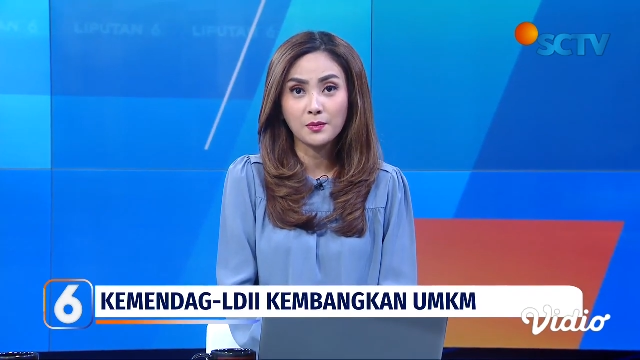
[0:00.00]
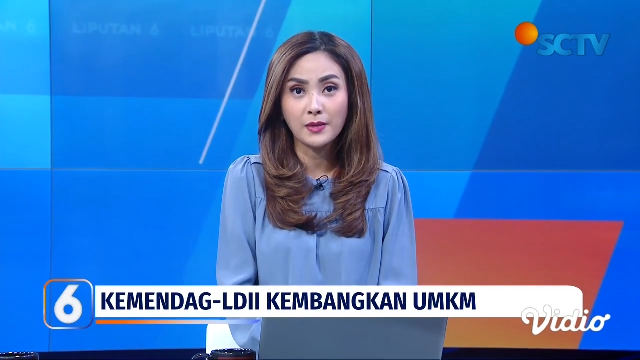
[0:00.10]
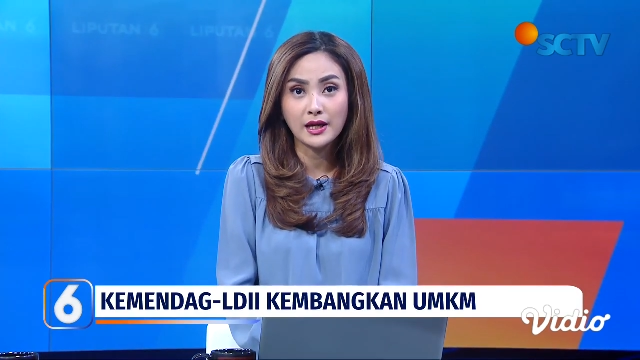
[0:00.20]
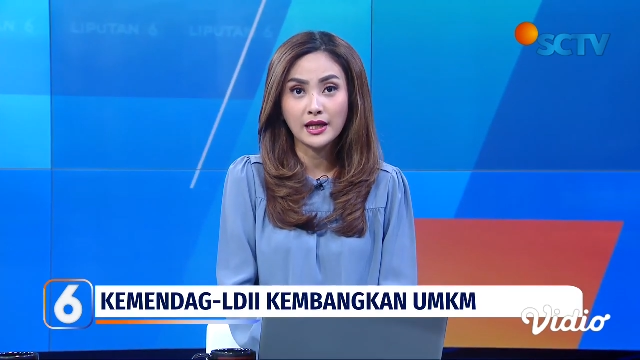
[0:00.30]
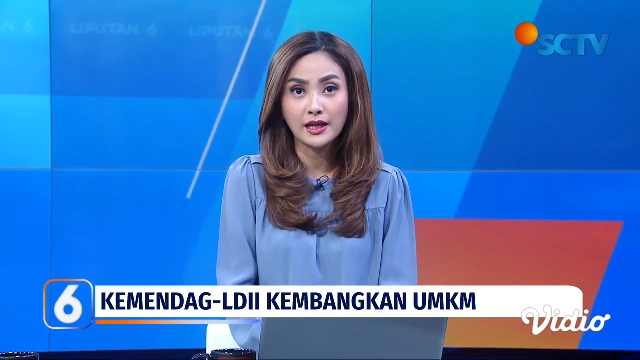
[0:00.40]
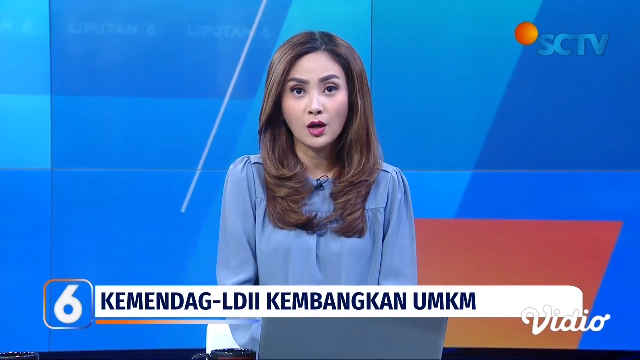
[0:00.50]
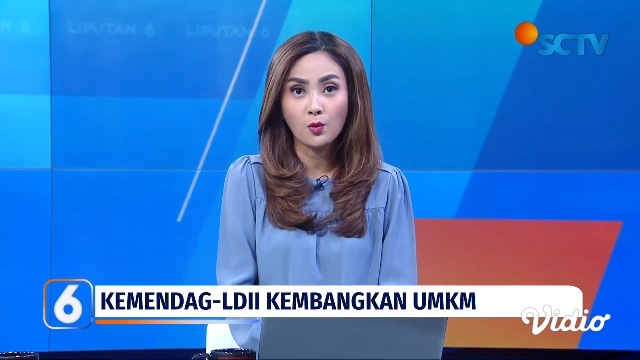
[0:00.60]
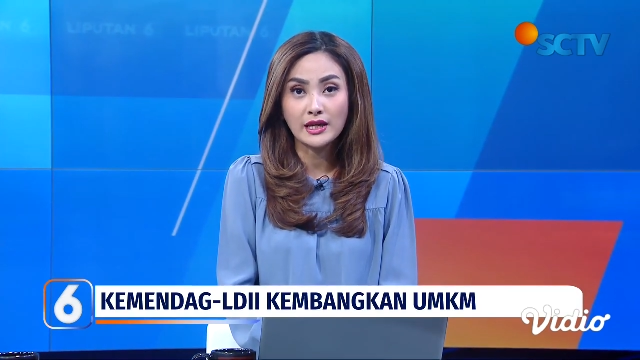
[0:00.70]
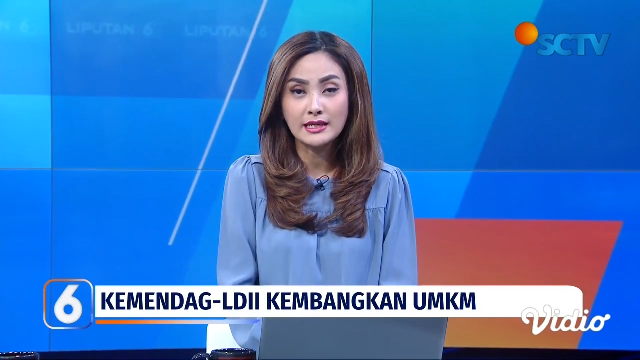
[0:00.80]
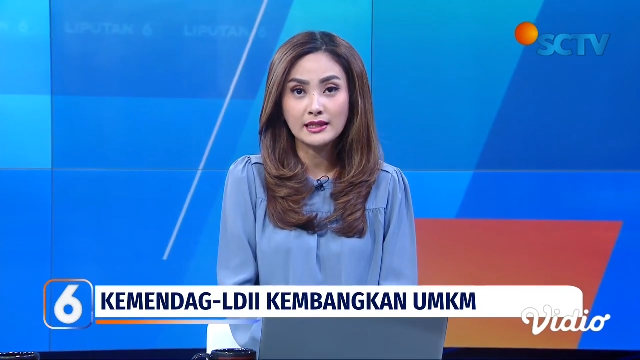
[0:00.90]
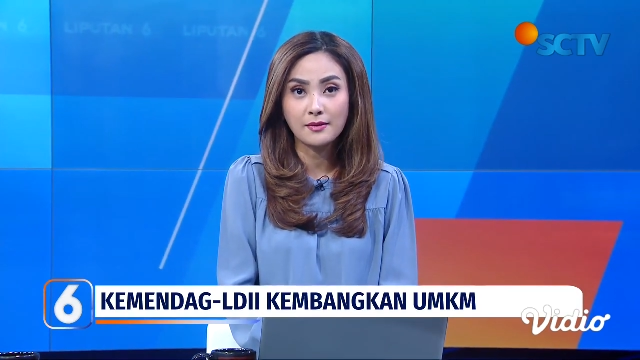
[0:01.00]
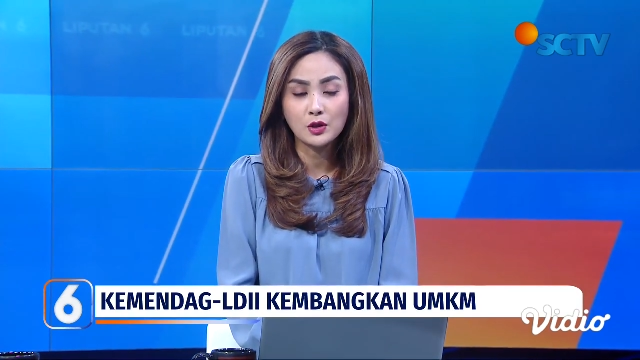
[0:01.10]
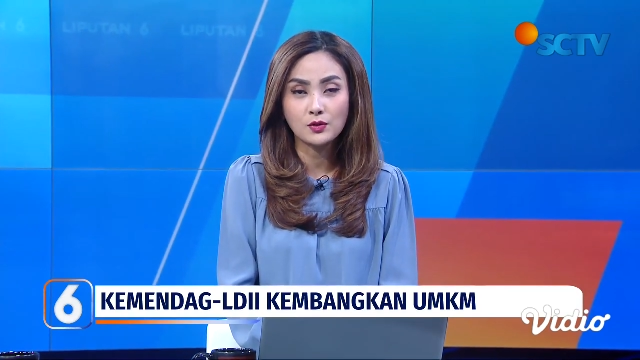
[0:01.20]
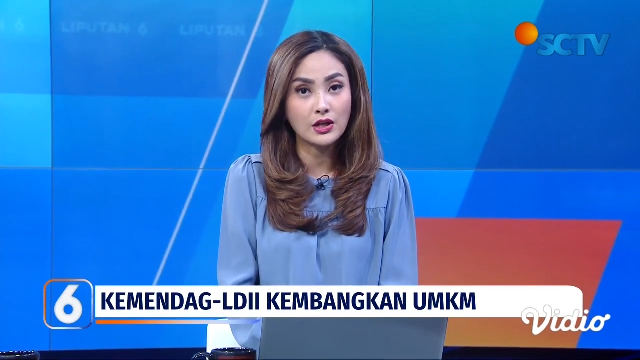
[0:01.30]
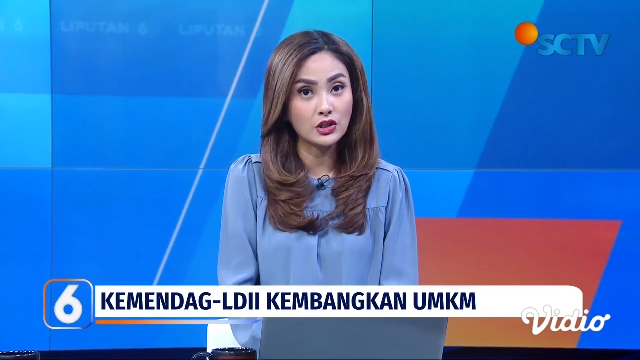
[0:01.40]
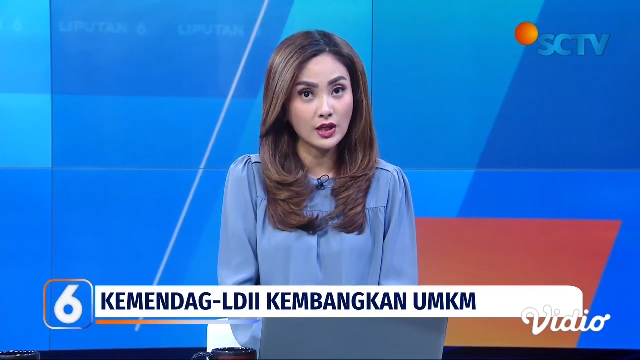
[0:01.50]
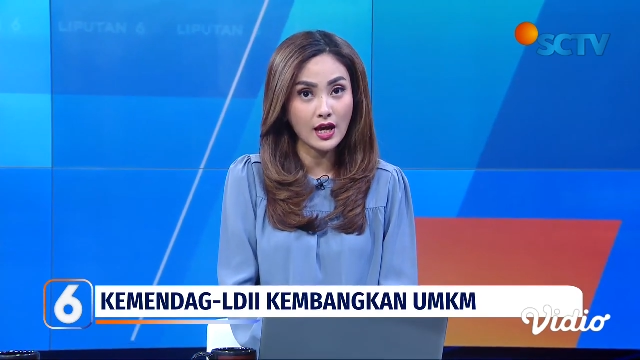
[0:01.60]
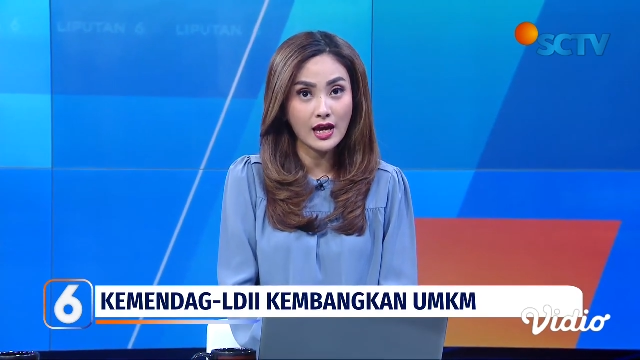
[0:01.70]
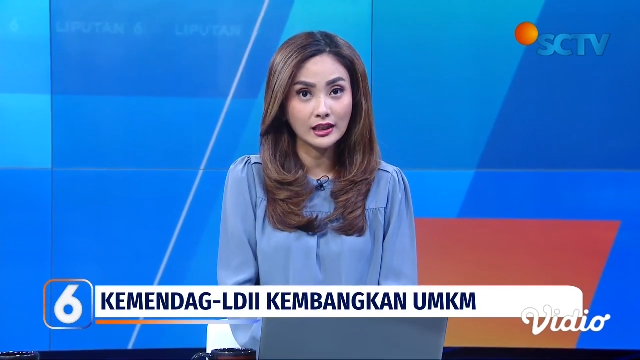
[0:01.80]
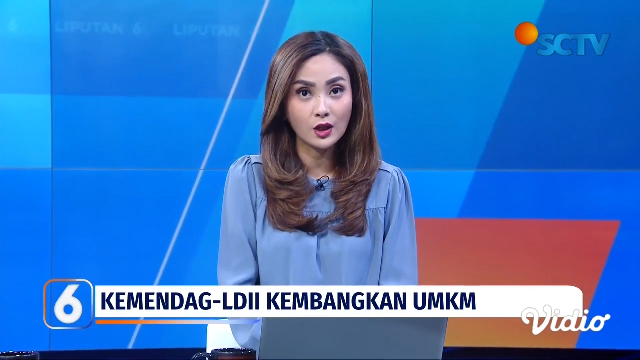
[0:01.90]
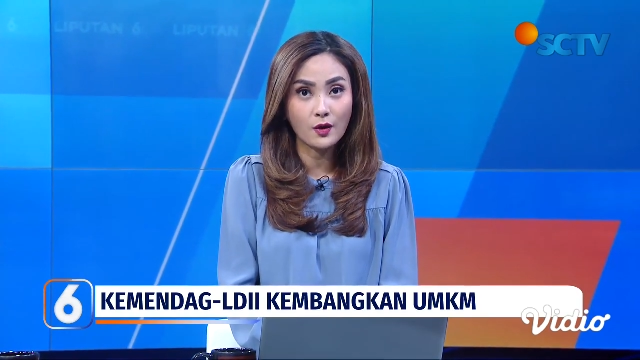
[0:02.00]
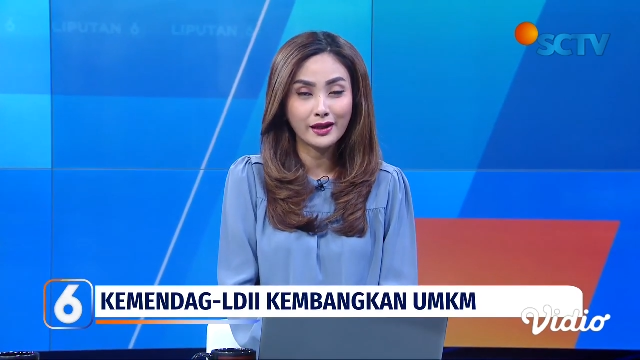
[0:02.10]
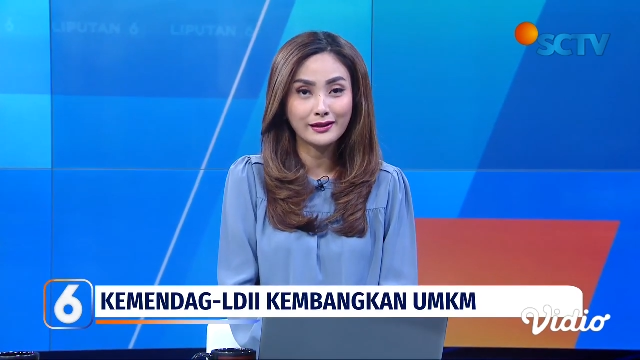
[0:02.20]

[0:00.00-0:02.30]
Lembaga Dakwah Islam Indonesia atau